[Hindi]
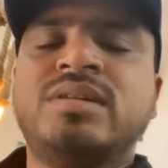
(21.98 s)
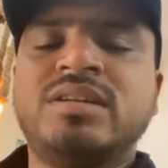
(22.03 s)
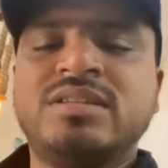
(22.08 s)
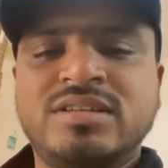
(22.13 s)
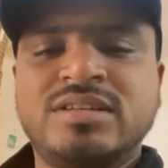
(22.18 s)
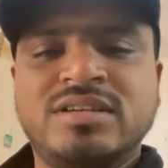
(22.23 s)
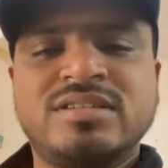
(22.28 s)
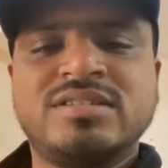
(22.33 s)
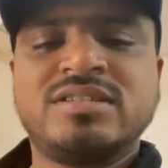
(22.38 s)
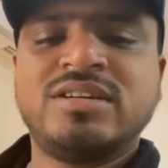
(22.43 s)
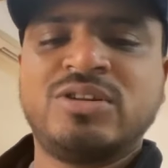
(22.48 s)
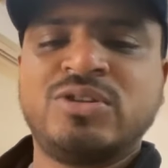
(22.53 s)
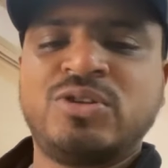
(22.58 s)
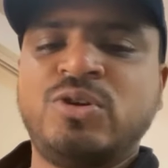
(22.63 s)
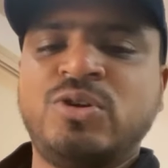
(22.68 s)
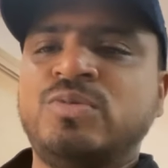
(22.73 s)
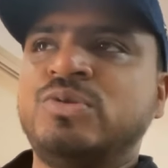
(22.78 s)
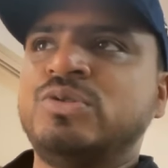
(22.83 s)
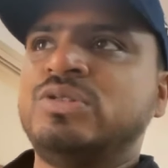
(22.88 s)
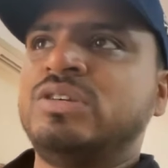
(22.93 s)
पर जज करते
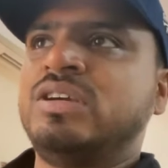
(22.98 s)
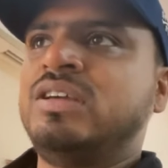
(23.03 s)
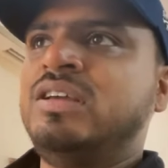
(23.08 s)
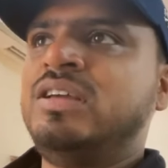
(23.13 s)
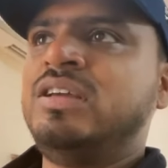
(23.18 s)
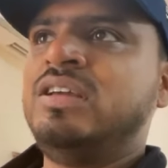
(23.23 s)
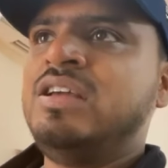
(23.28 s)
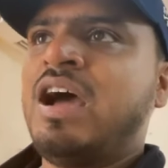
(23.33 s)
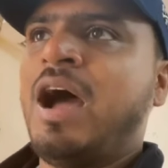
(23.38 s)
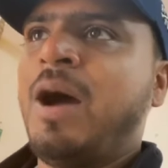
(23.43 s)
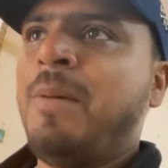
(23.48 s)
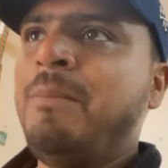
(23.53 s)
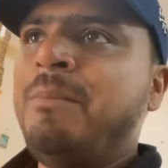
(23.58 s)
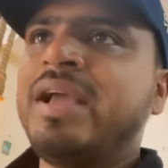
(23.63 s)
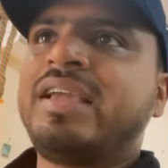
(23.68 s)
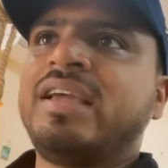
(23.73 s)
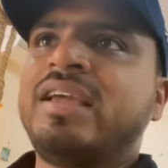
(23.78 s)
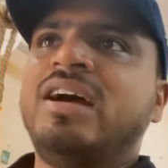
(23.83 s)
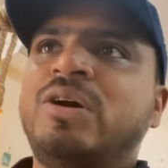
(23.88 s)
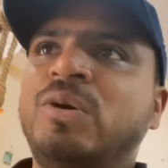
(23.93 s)
हो मुझे अब
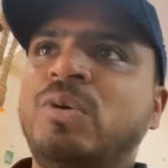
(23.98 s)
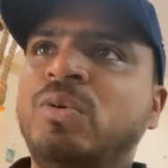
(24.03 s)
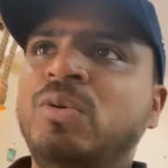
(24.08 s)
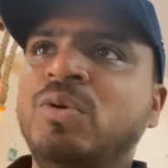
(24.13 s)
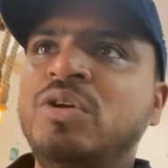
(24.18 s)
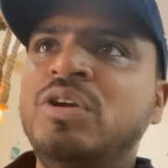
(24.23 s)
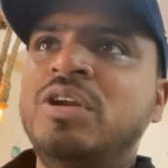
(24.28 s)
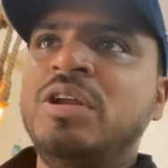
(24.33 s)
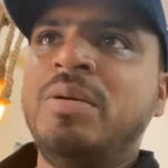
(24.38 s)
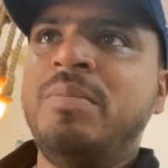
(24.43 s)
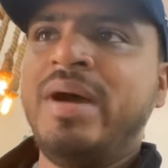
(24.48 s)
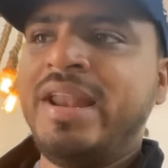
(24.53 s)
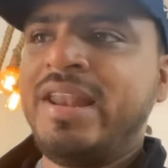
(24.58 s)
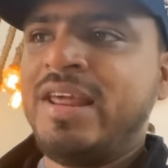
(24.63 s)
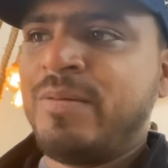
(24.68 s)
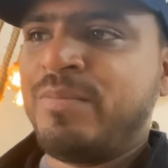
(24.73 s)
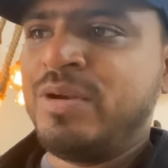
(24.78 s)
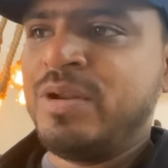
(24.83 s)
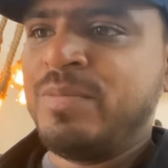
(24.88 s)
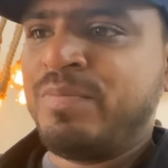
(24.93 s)
मैं क्या करूं
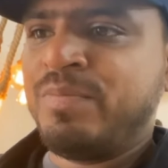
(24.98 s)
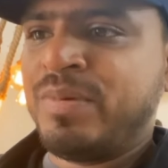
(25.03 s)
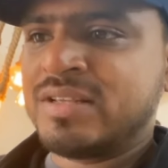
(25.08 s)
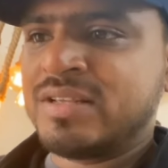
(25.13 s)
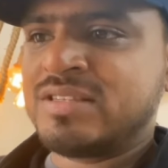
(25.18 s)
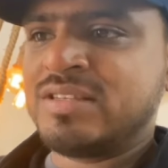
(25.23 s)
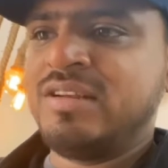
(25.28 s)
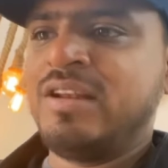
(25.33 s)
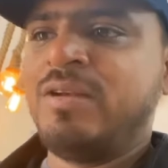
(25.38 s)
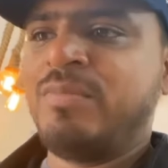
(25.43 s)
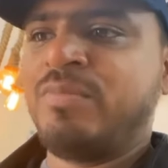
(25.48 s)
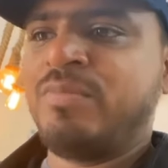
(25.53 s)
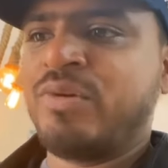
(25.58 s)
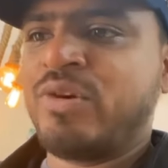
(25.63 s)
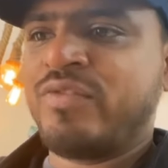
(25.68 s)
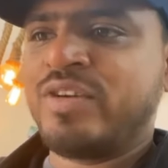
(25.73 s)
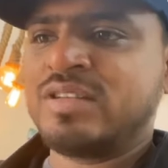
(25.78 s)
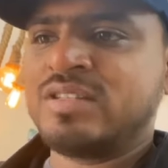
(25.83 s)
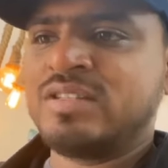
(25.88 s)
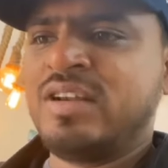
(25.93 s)
मैंने अपनी पर्सनल
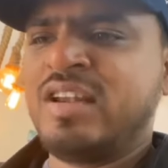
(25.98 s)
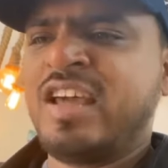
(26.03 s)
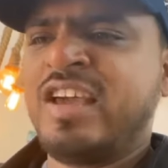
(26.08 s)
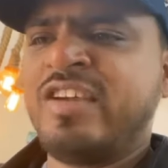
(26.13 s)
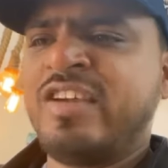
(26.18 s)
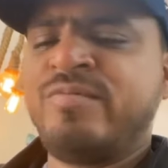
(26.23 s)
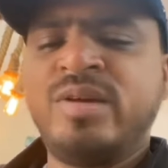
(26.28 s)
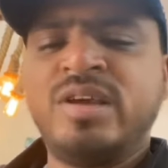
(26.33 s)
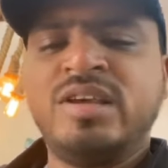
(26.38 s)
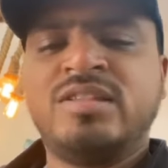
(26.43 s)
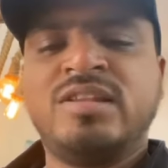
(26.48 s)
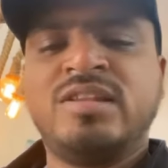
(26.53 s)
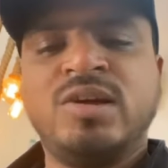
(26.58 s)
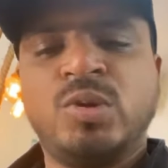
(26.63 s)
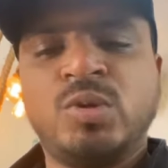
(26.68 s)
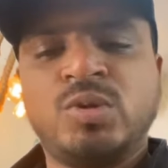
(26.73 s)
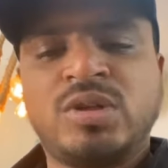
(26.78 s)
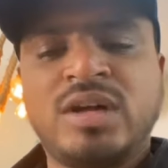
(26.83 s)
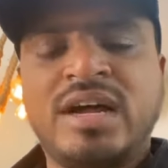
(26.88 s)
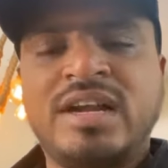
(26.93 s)
प्रोफेशनल लाइफ में इतने
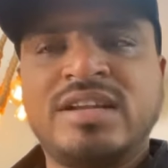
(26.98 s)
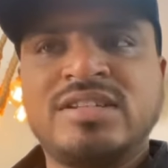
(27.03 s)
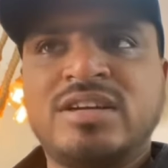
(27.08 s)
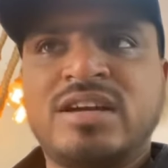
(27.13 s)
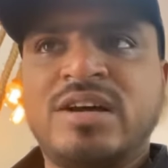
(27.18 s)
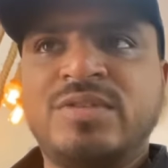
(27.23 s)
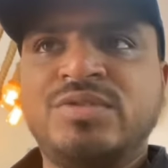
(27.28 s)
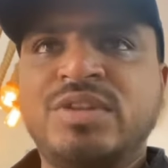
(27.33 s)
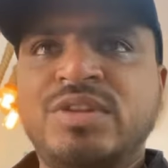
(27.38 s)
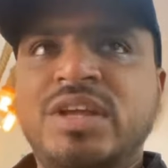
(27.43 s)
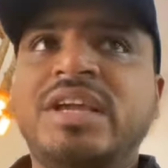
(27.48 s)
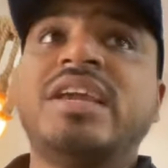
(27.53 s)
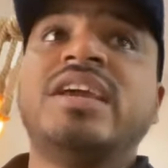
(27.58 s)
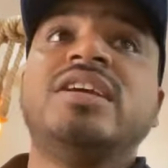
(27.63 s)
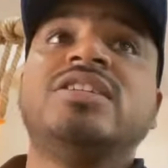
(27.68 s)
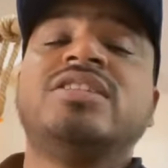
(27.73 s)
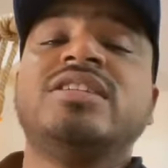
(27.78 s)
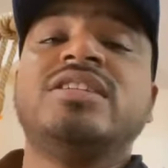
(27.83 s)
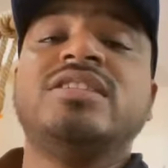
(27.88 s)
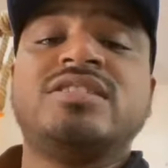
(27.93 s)
उतार चढ़ाव देखे
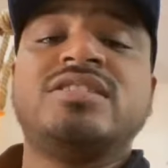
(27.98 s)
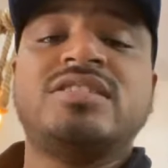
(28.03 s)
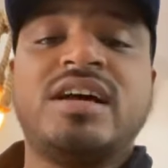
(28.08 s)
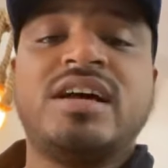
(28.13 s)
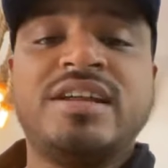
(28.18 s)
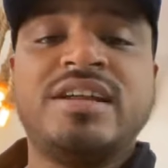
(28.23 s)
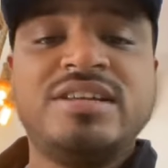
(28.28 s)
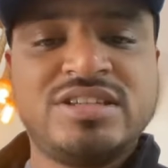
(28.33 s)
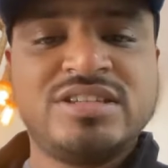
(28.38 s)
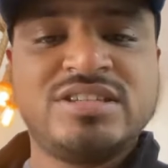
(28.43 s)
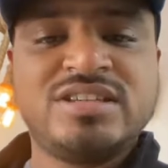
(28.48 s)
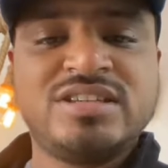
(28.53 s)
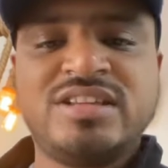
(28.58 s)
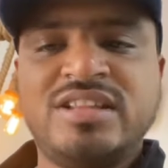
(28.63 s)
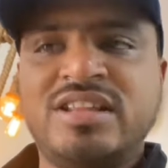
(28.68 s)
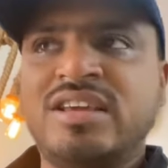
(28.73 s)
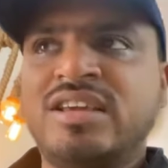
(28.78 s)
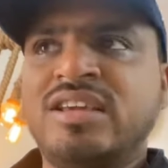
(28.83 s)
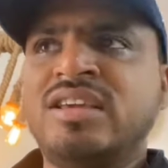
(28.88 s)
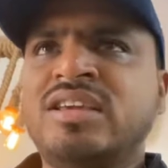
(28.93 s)
इतनी सारी चीज़ें
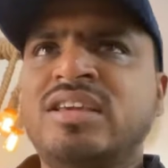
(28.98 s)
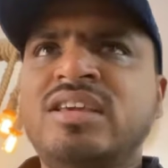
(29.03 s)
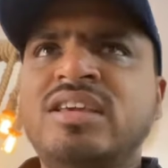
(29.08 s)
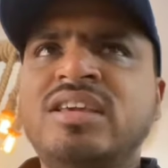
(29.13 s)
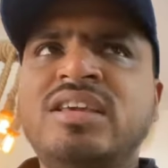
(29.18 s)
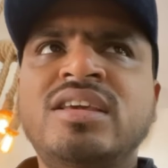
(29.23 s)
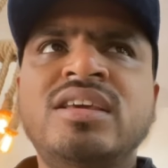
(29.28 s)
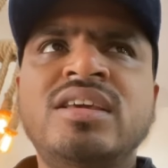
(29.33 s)
देखी कि